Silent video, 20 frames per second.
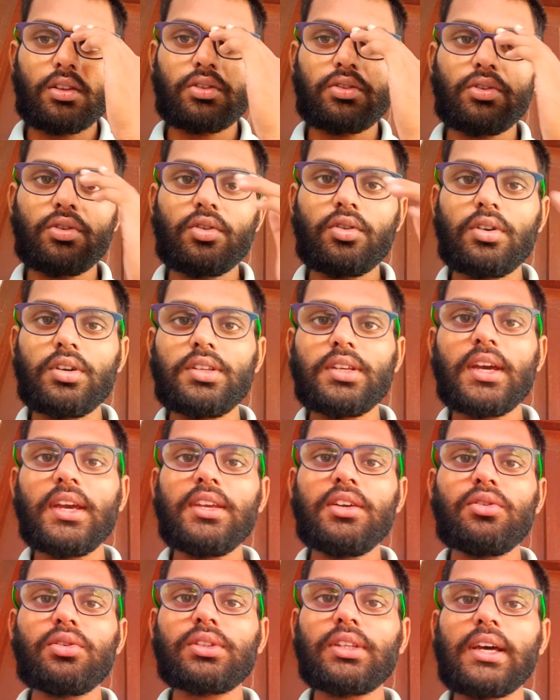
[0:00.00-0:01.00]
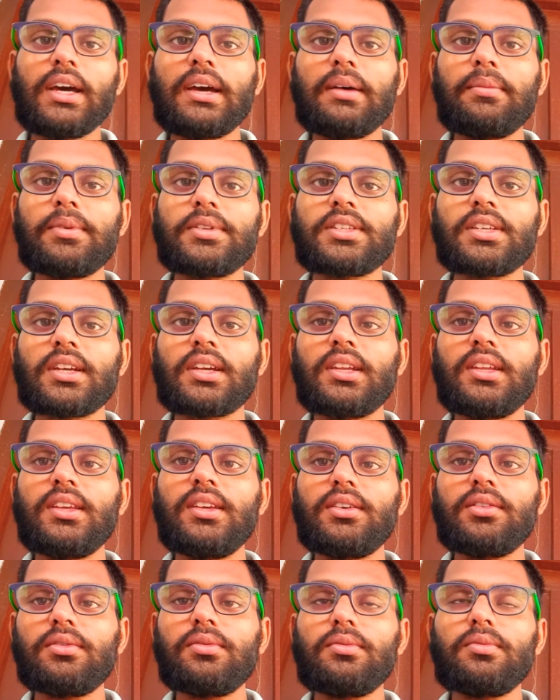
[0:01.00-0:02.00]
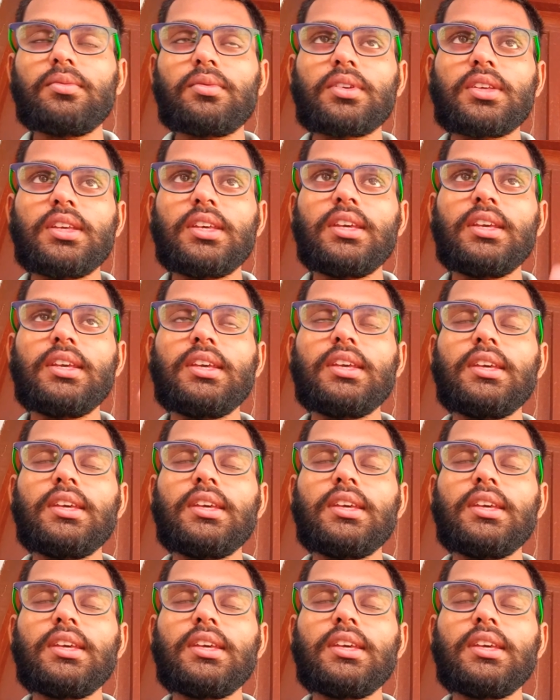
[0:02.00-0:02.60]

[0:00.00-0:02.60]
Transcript: तो यही होता है बेसिकली कि